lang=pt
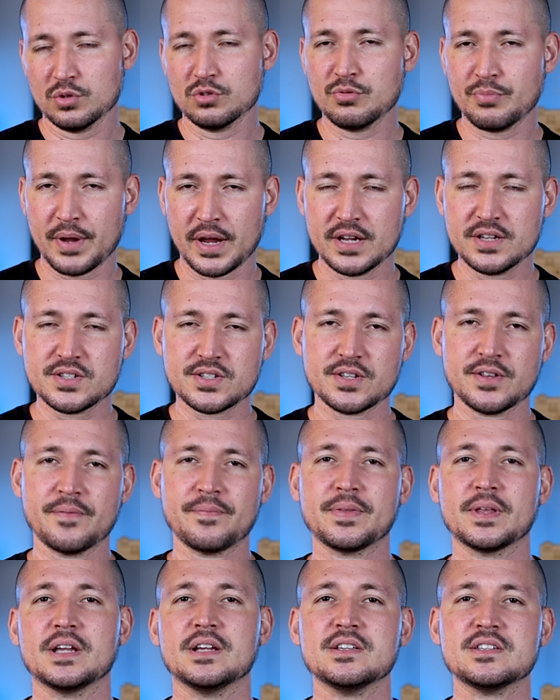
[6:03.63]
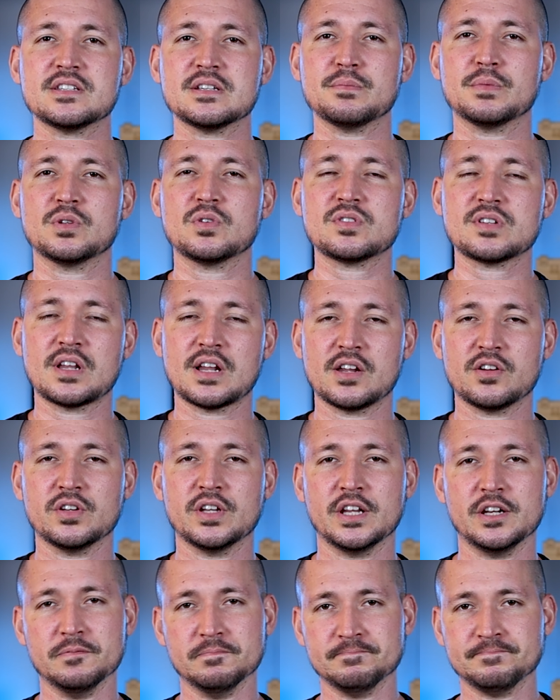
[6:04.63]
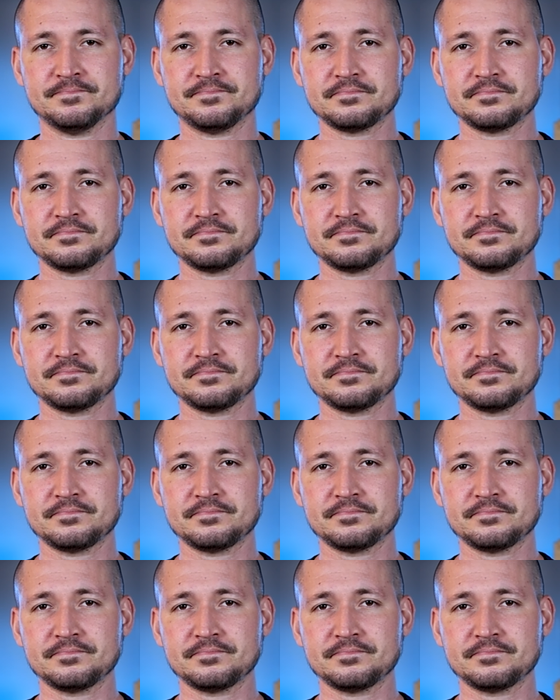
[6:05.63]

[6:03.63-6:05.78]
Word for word: todo mês em cima do salário dele.